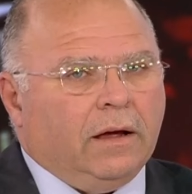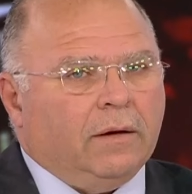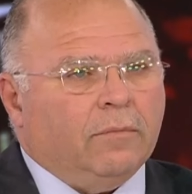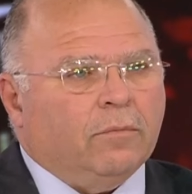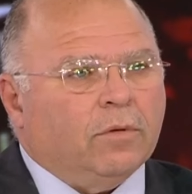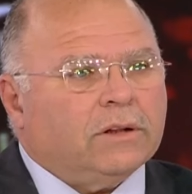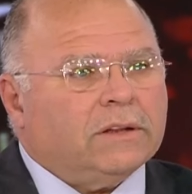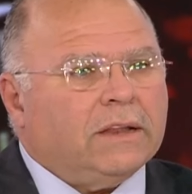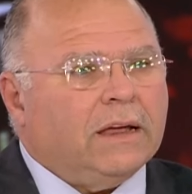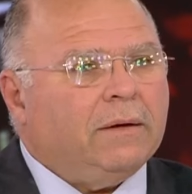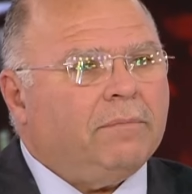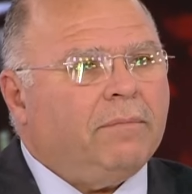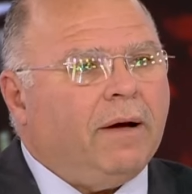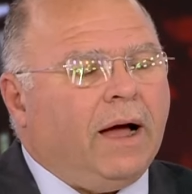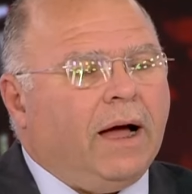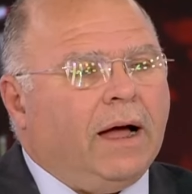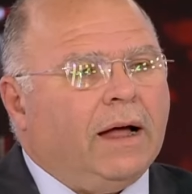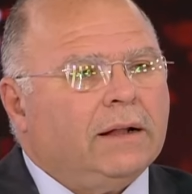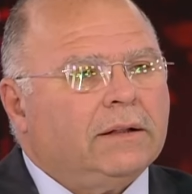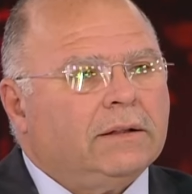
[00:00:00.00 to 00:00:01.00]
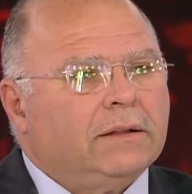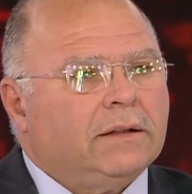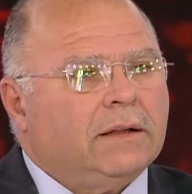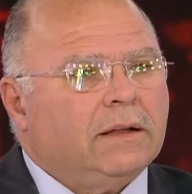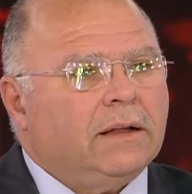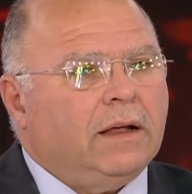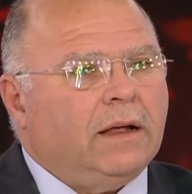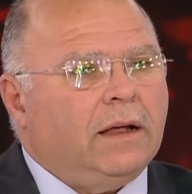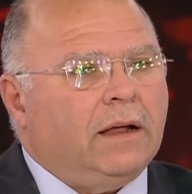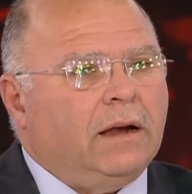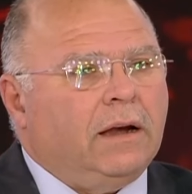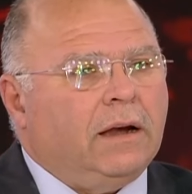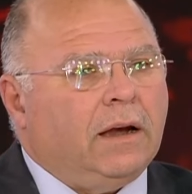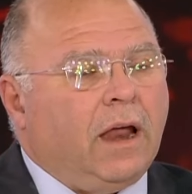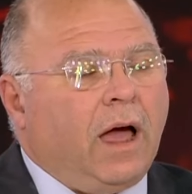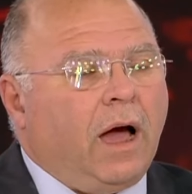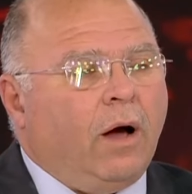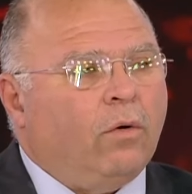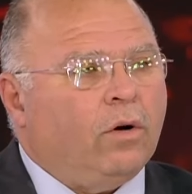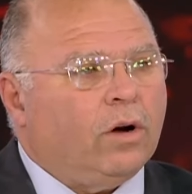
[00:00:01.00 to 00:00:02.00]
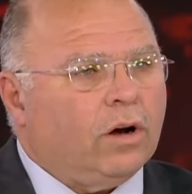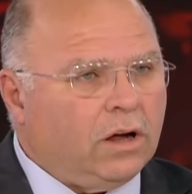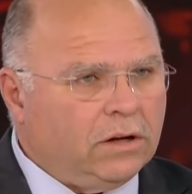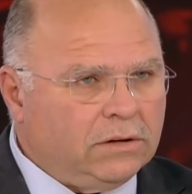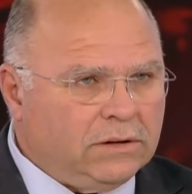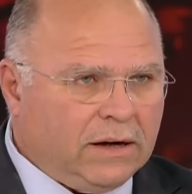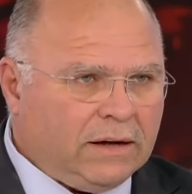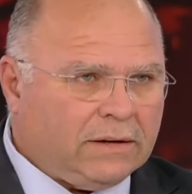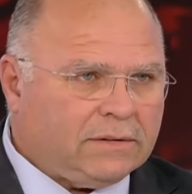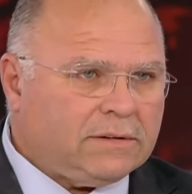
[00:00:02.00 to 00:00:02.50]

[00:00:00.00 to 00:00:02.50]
متابعة أو القدرة